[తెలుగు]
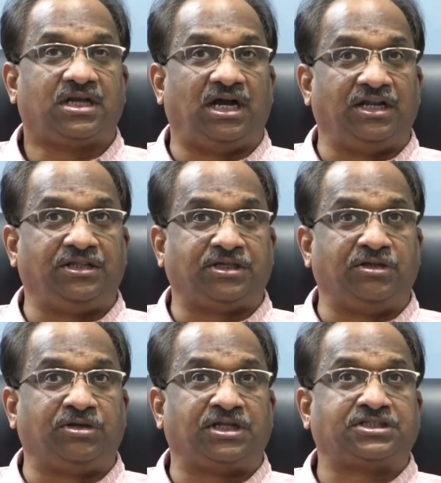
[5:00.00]
కానీ
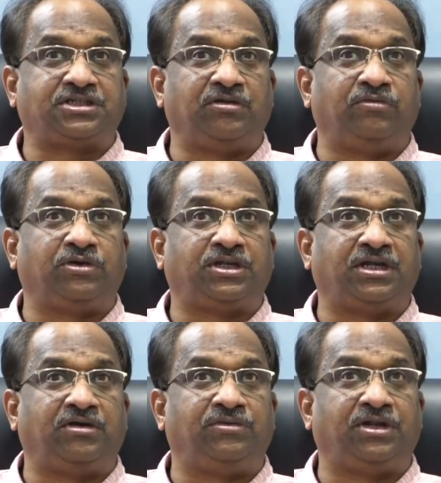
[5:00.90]
తెలుగు రాష్ట్రాల్లో
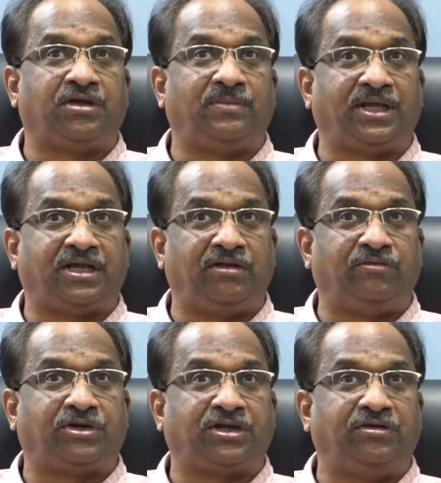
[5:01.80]
ఓటర్గా ఉండరు అమెరికాలో
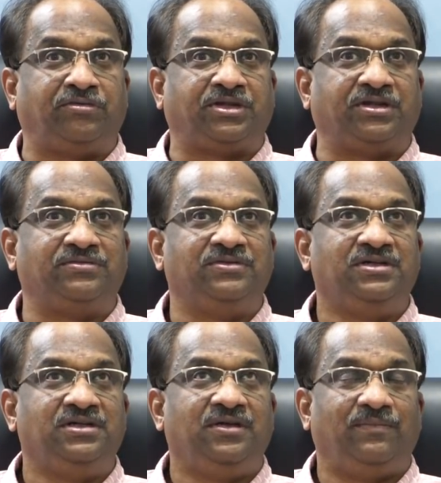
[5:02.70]
ఓటర్గా ఉంటారు
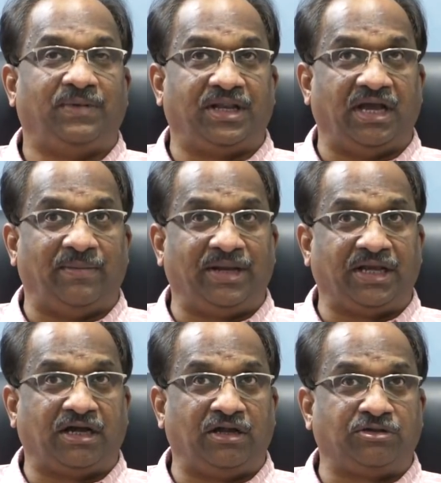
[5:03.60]
మరి
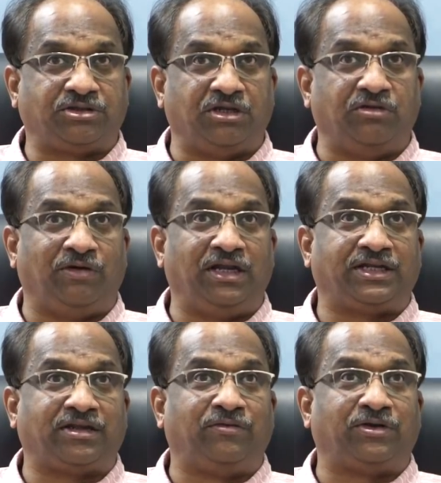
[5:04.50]
అమెరికాలో తెలుగు వాళ్ళు
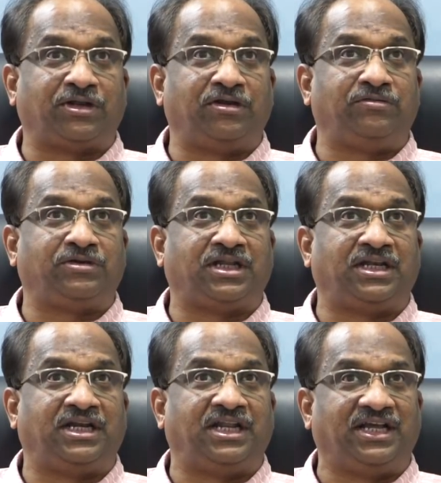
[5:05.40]
ఎట్లా ఓటర్గా
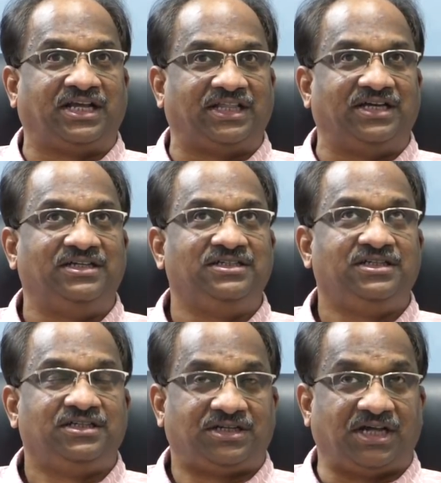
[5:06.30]
ఉంటారని అనం కదా
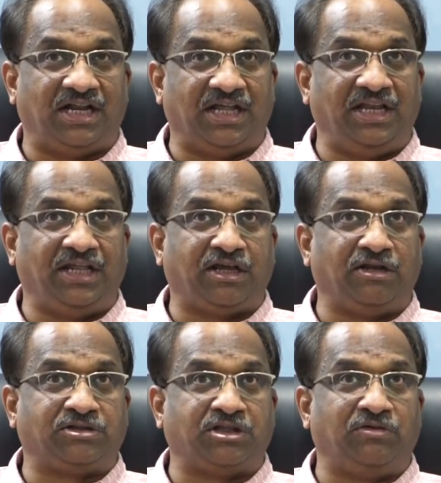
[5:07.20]
ఠానా
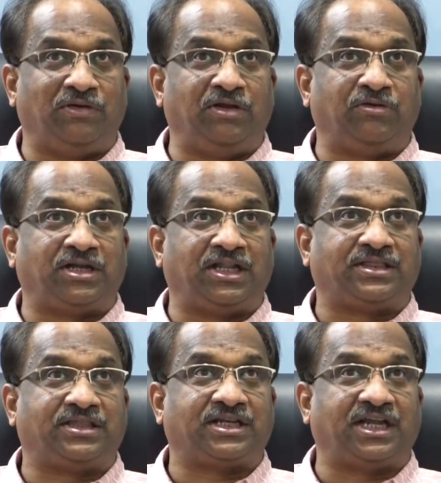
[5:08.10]
ఎన్నికల్లో తెలుగు వాళ్ళు
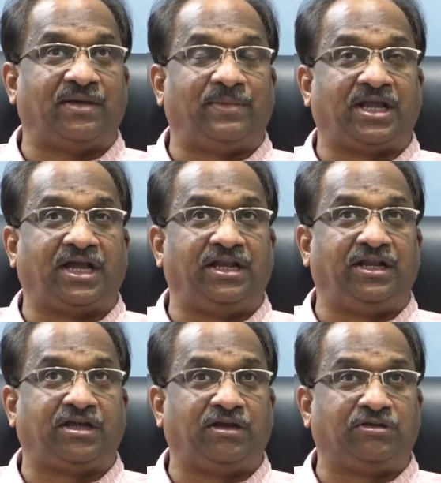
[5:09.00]
వేస్తారు కానీ అమెరికా
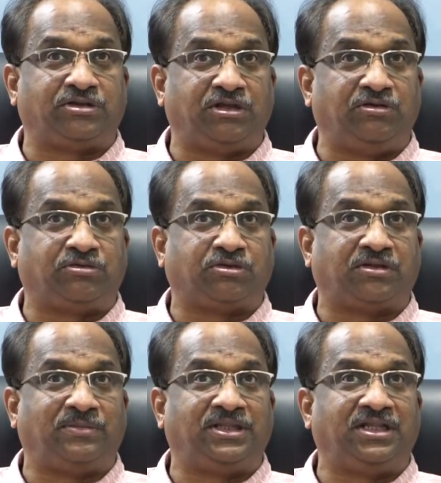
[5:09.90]
ఎన్నికల్లో తెలుగుతో
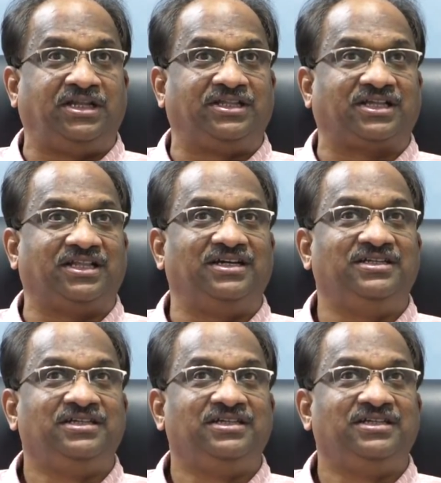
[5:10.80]
సంబంధం లేదు కదా